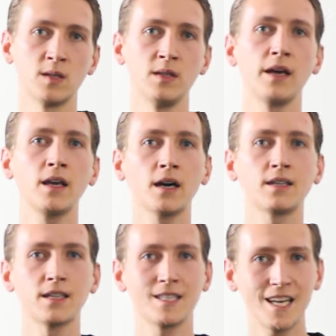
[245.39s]
Sinne ihrer
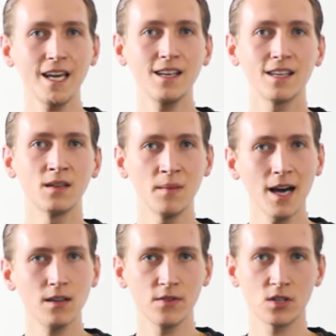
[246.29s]
tatsächlichen
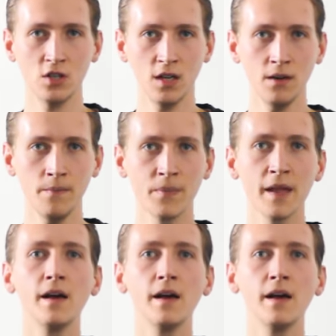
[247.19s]
Macht verstehen,